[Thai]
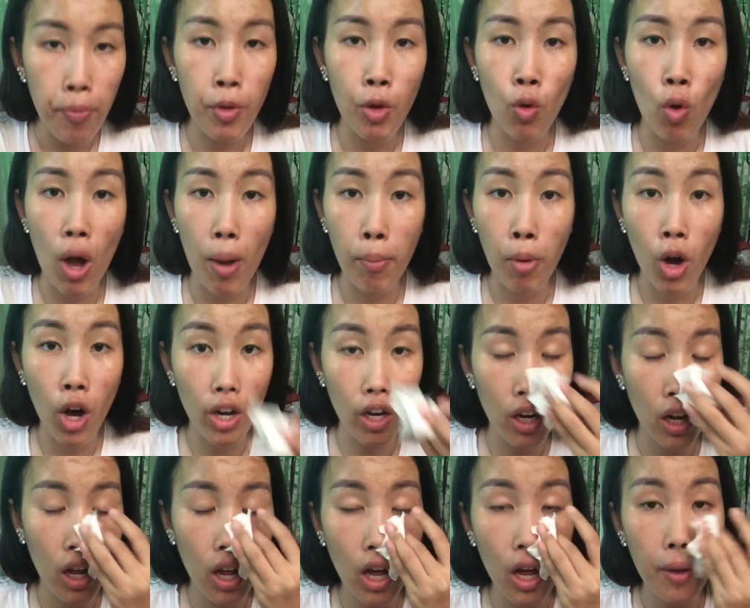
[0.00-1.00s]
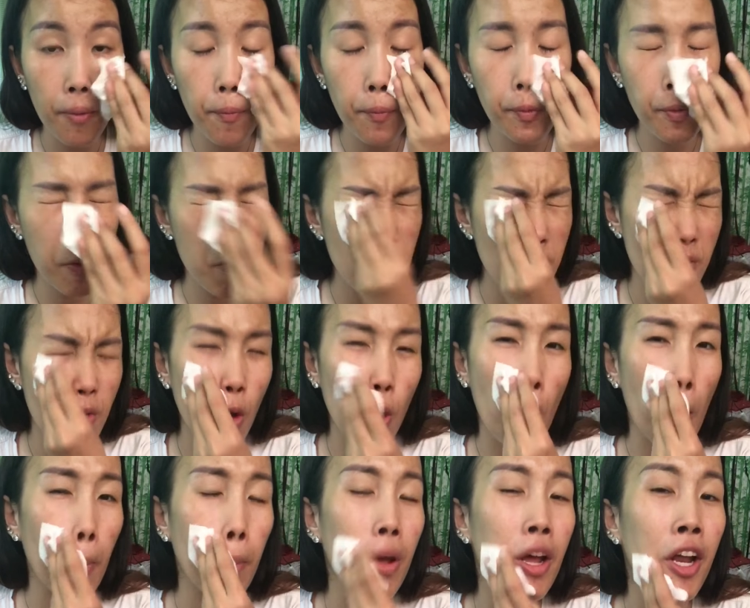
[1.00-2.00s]
มีความฮอตมีค
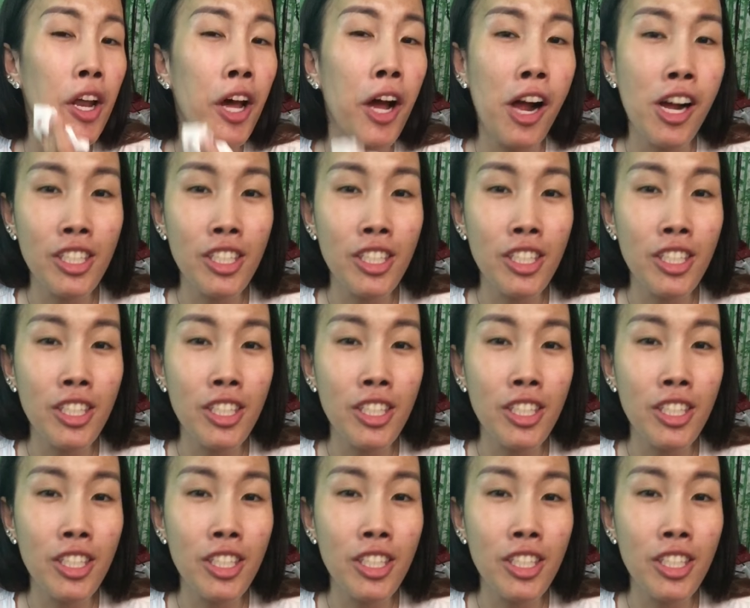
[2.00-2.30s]
วามเผ็ด